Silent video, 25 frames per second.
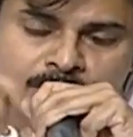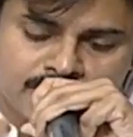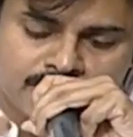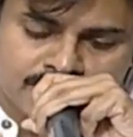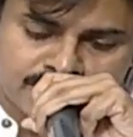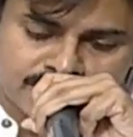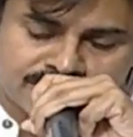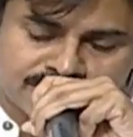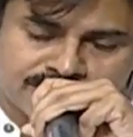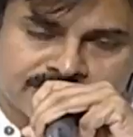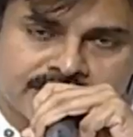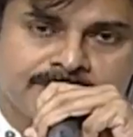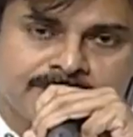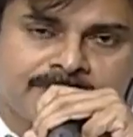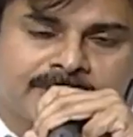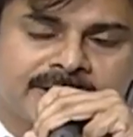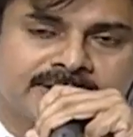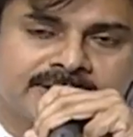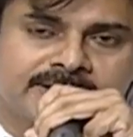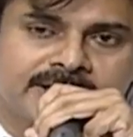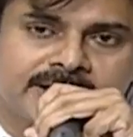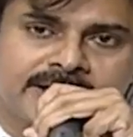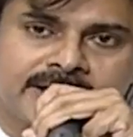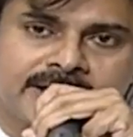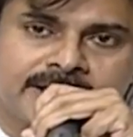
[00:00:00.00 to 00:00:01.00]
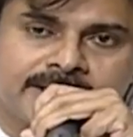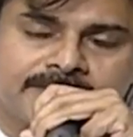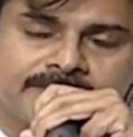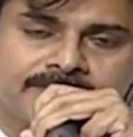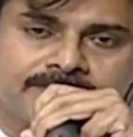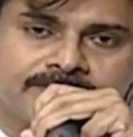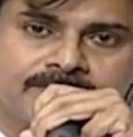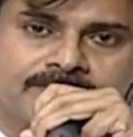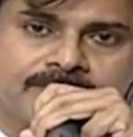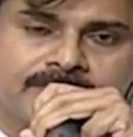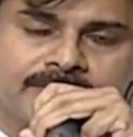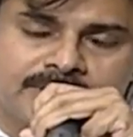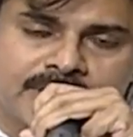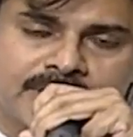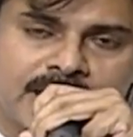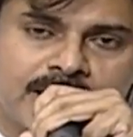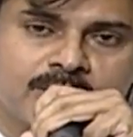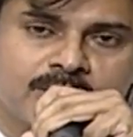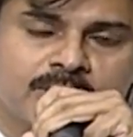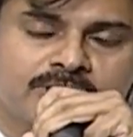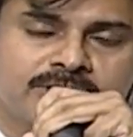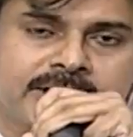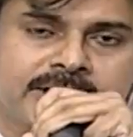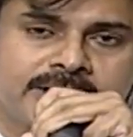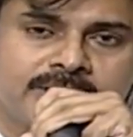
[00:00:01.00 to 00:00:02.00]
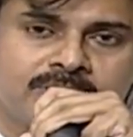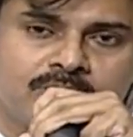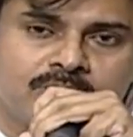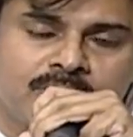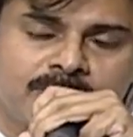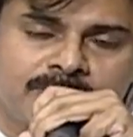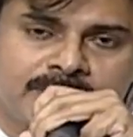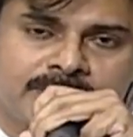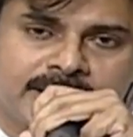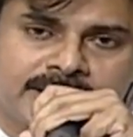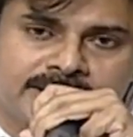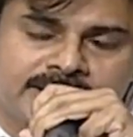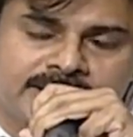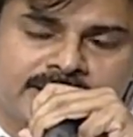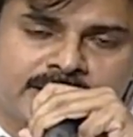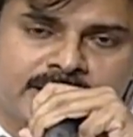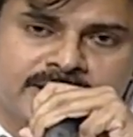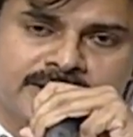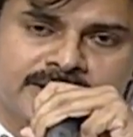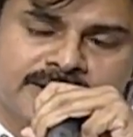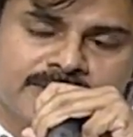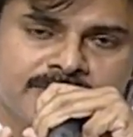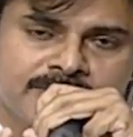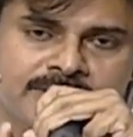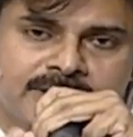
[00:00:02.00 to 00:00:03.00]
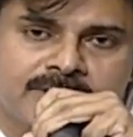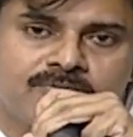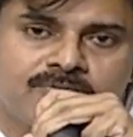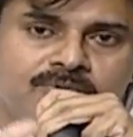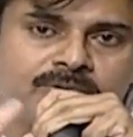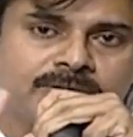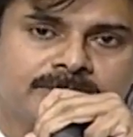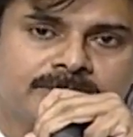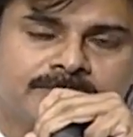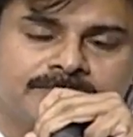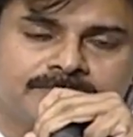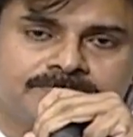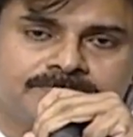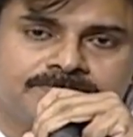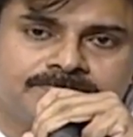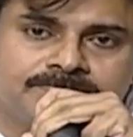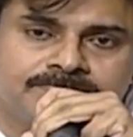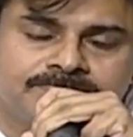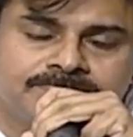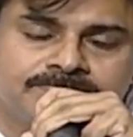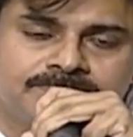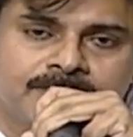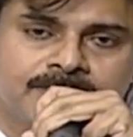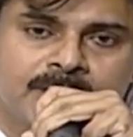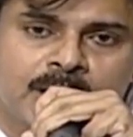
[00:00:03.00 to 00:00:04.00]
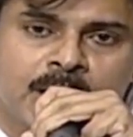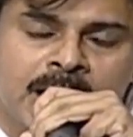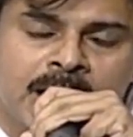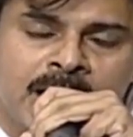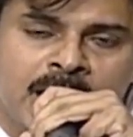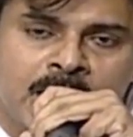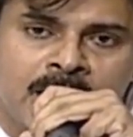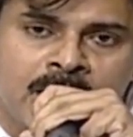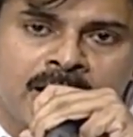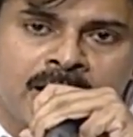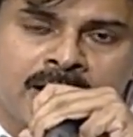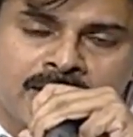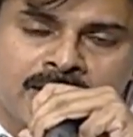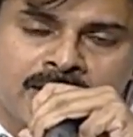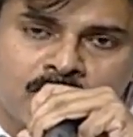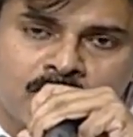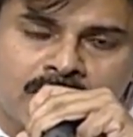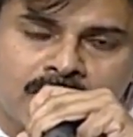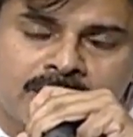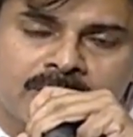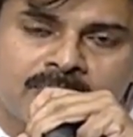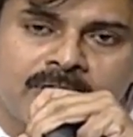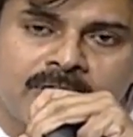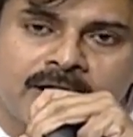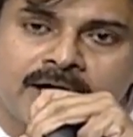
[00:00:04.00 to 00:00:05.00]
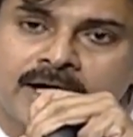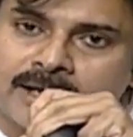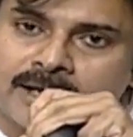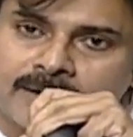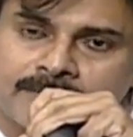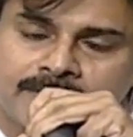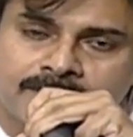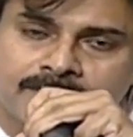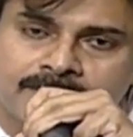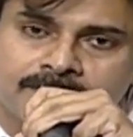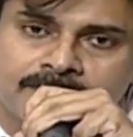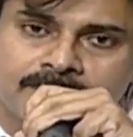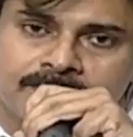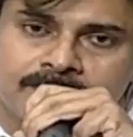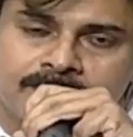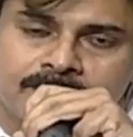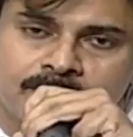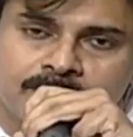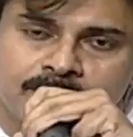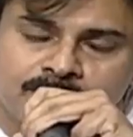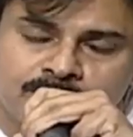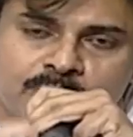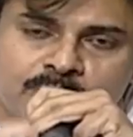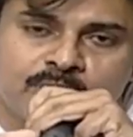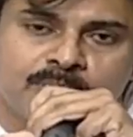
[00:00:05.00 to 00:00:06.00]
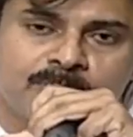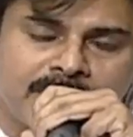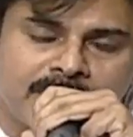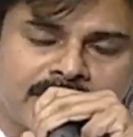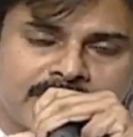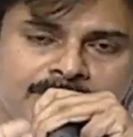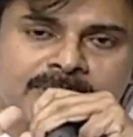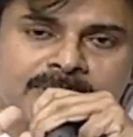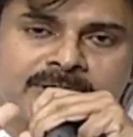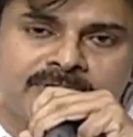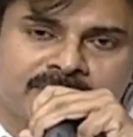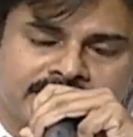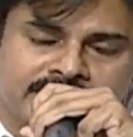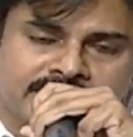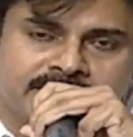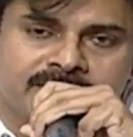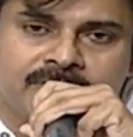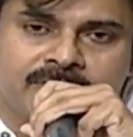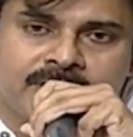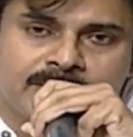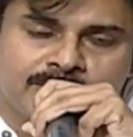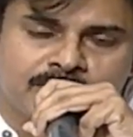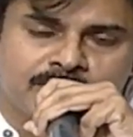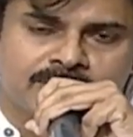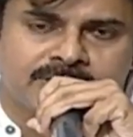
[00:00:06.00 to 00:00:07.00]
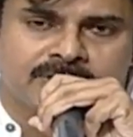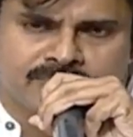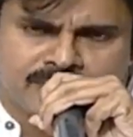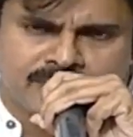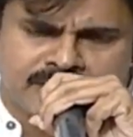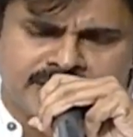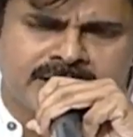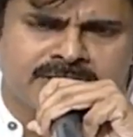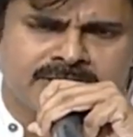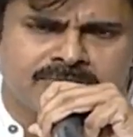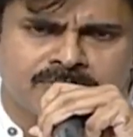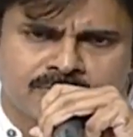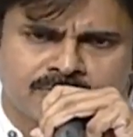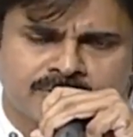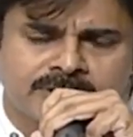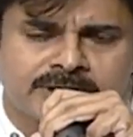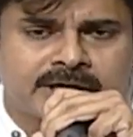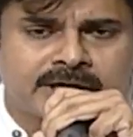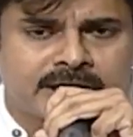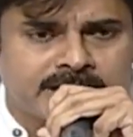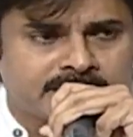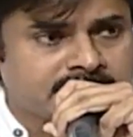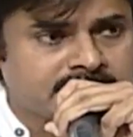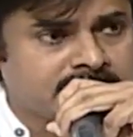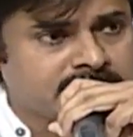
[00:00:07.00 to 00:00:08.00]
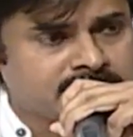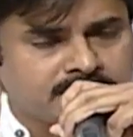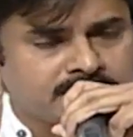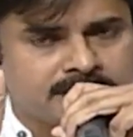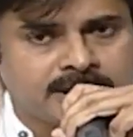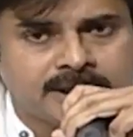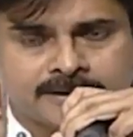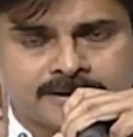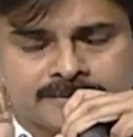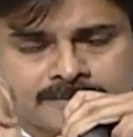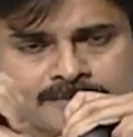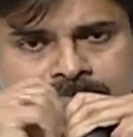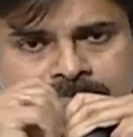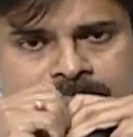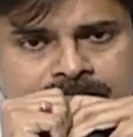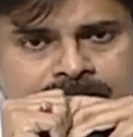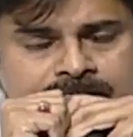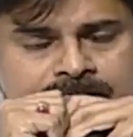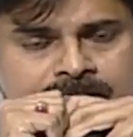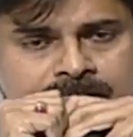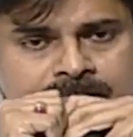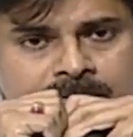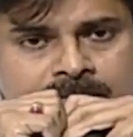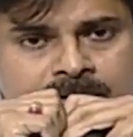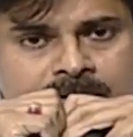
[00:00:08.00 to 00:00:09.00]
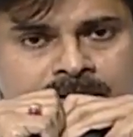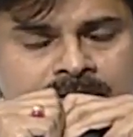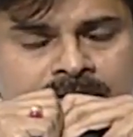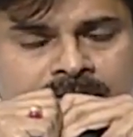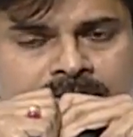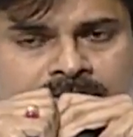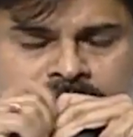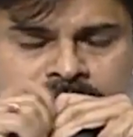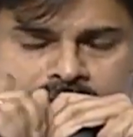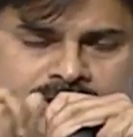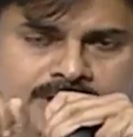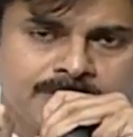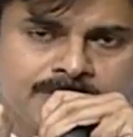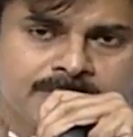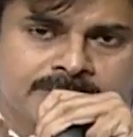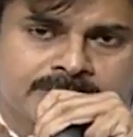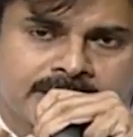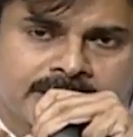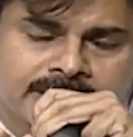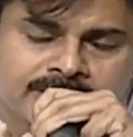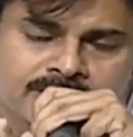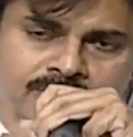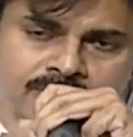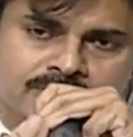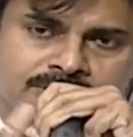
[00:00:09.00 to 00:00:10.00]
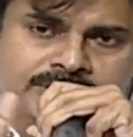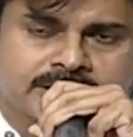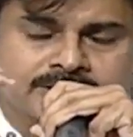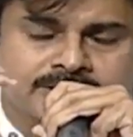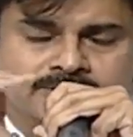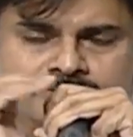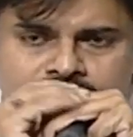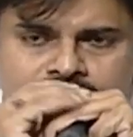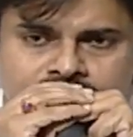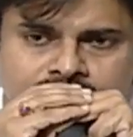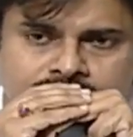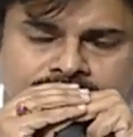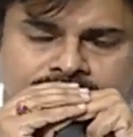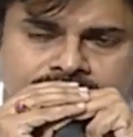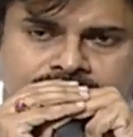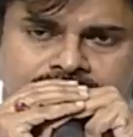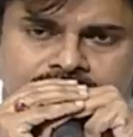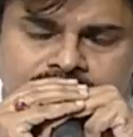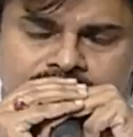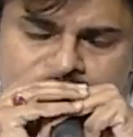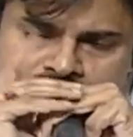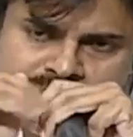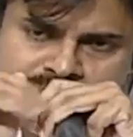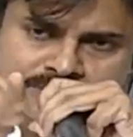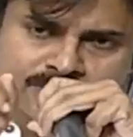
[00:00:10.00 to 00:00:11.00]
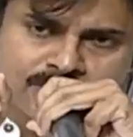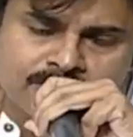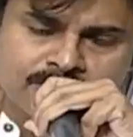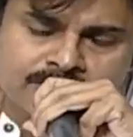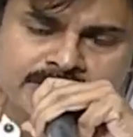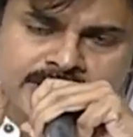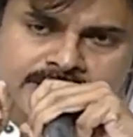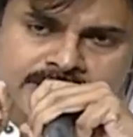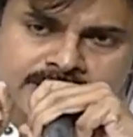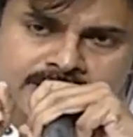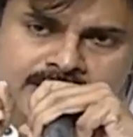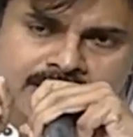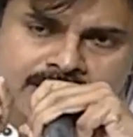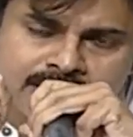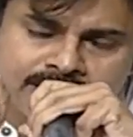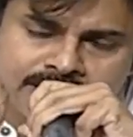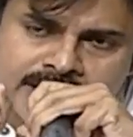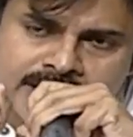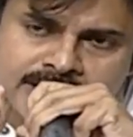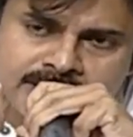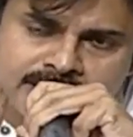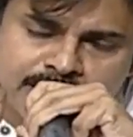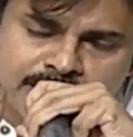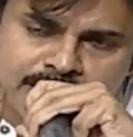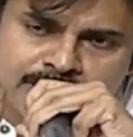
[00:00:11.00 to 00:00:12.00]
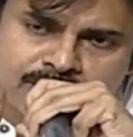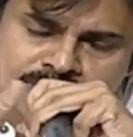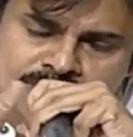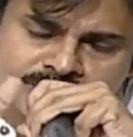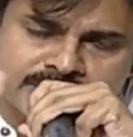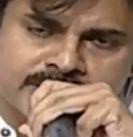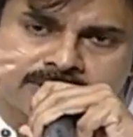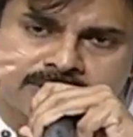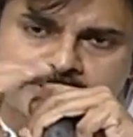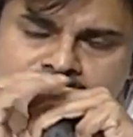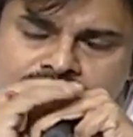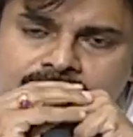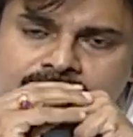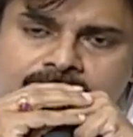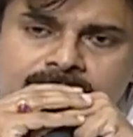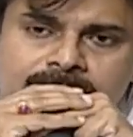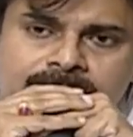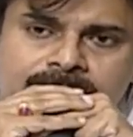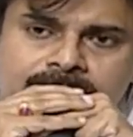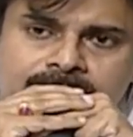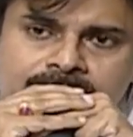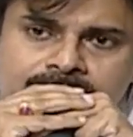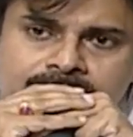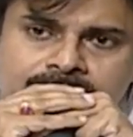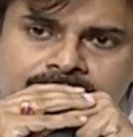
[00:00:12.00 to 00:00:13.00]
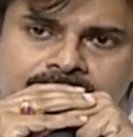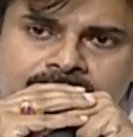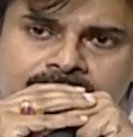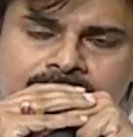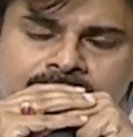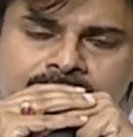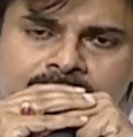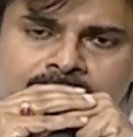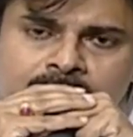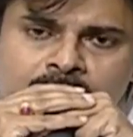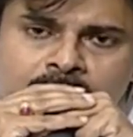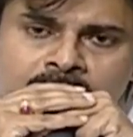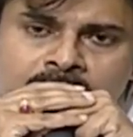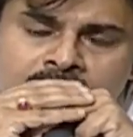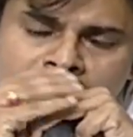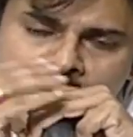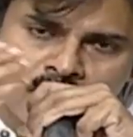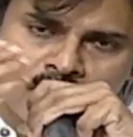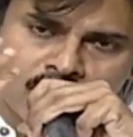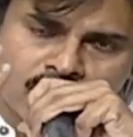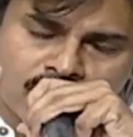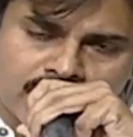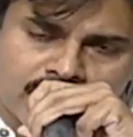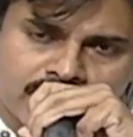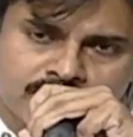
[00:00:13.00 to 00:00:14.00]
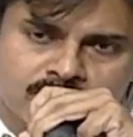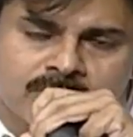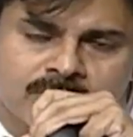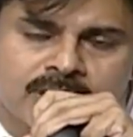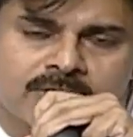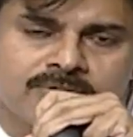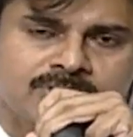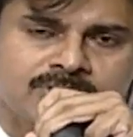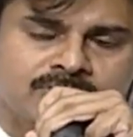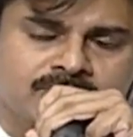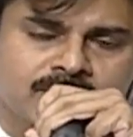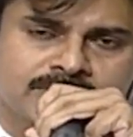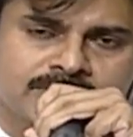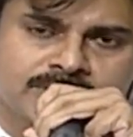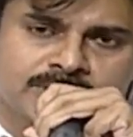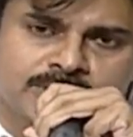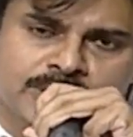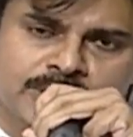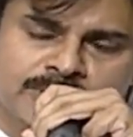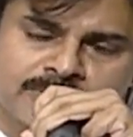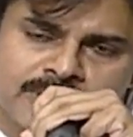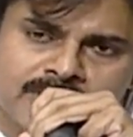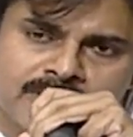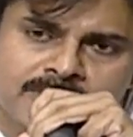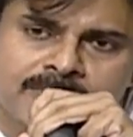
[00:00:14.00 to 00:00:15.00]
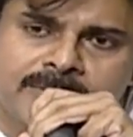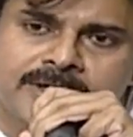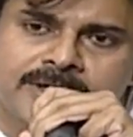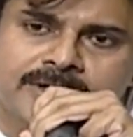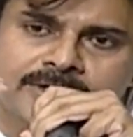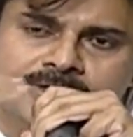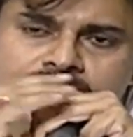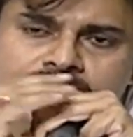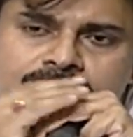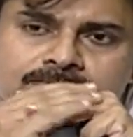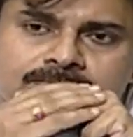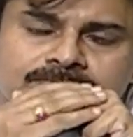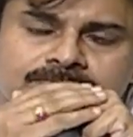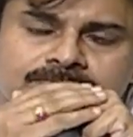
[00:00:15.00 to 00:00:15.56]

మీరు రేపు వెళ్తారా నాలుగో తారీఖు లోపల వెళ్తారా అనేది మీ కంఫర్ట్ ఒకవేళ మీరు భయపడి వెనక్కి వెళ్ళిపోతే వేరే వివిధ కారణాల వల్ల టీడీపీ నాయకులు ఒక ఛాన్స్ ఉంది చంద్రబాబు నాయుడు గారి నాయుడు గారికి ఒక ఛాన్స్ ఉంది వారు కూడా అవిశ్వాస తీర్మానం పెట్టచ్చు